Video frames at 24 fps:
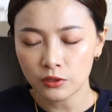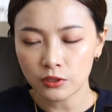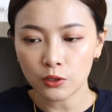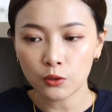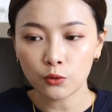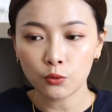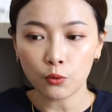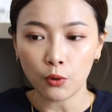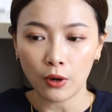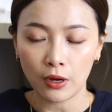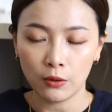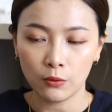这
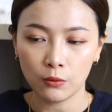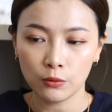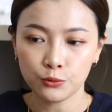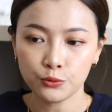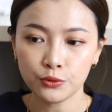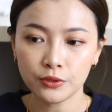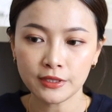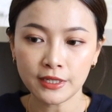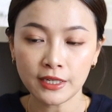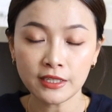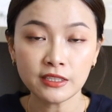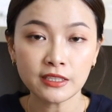款我觉
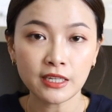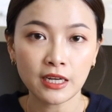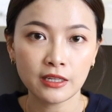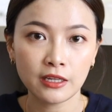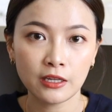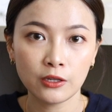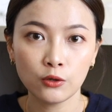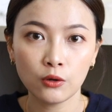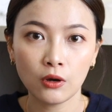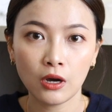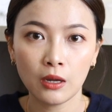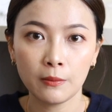得在夏
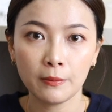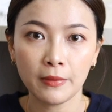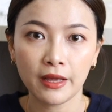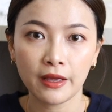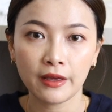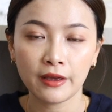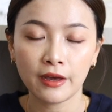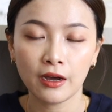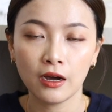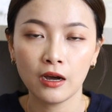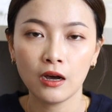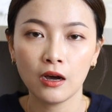天用还
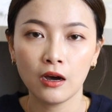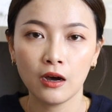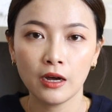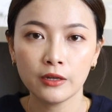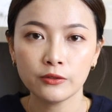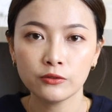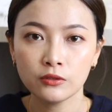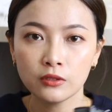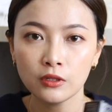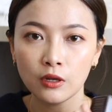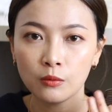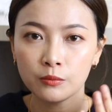蛮刚好，它
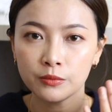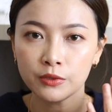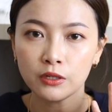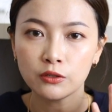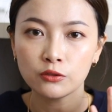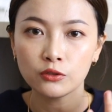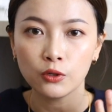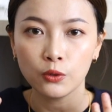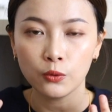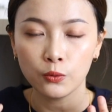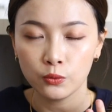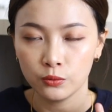就是那种比较
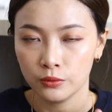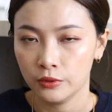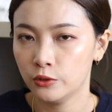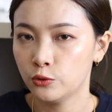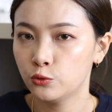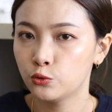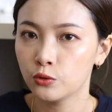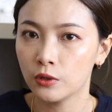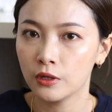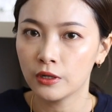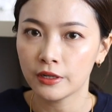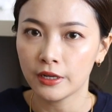柔雾的
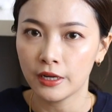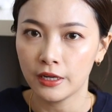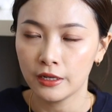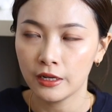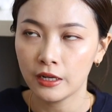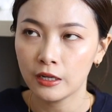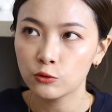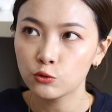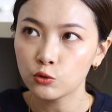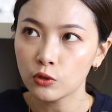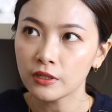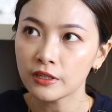妆感，
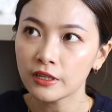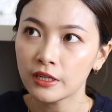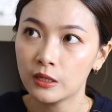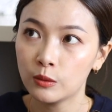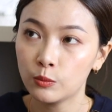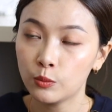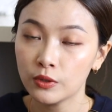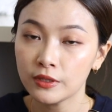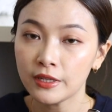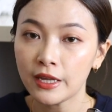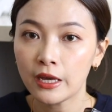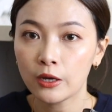那妆感也
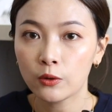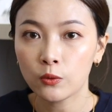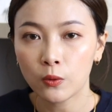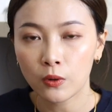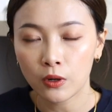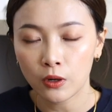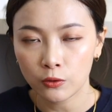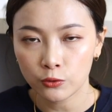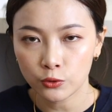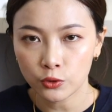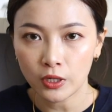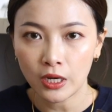不会太过
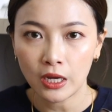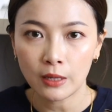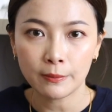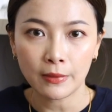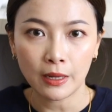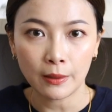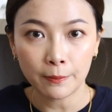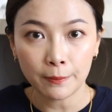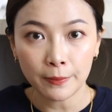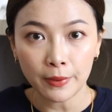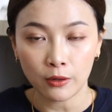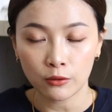厚重，还
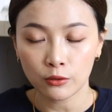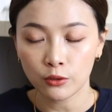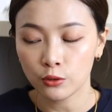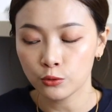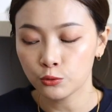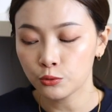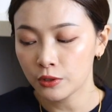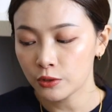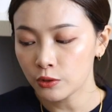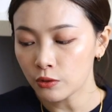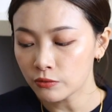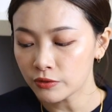蛮薄透，
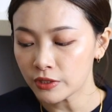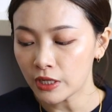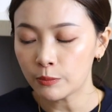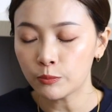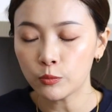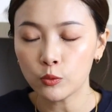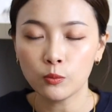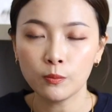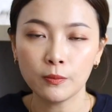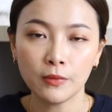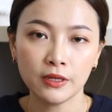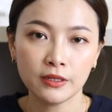所以用起来
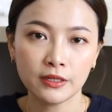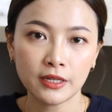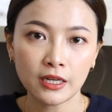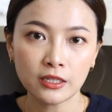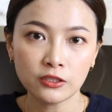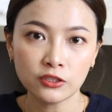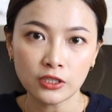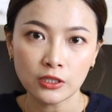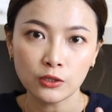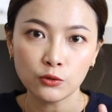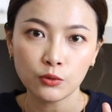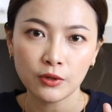不闷。那
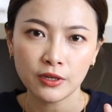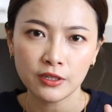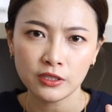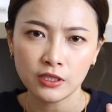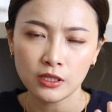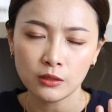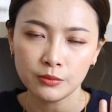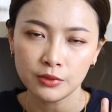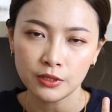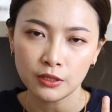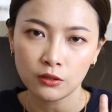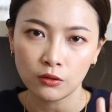针对一
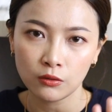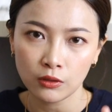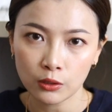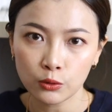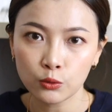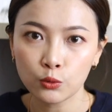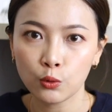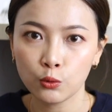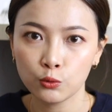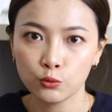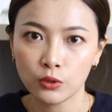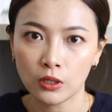些比较容易
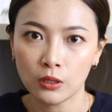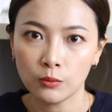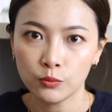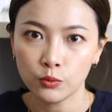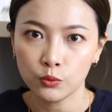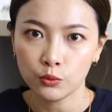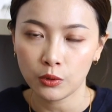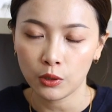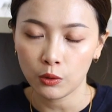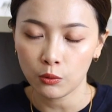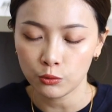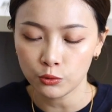脱妆
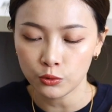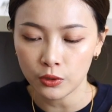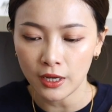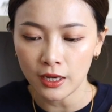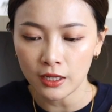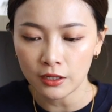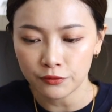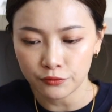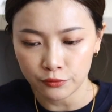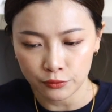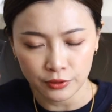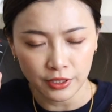部位，我觉得
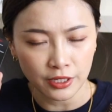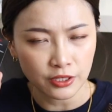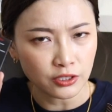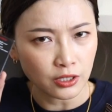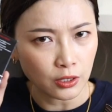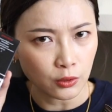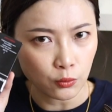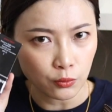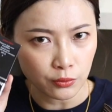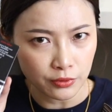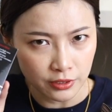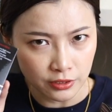它的服帖
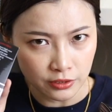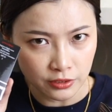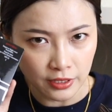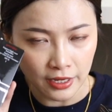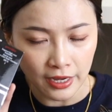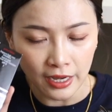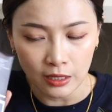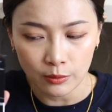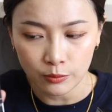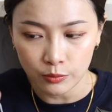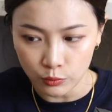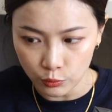效果也是
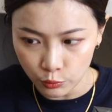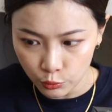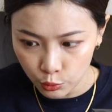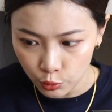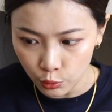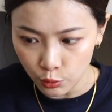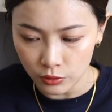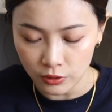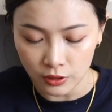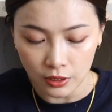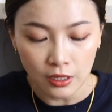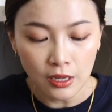还不
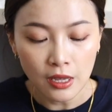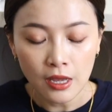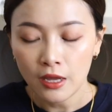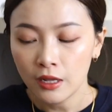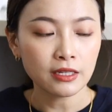错的。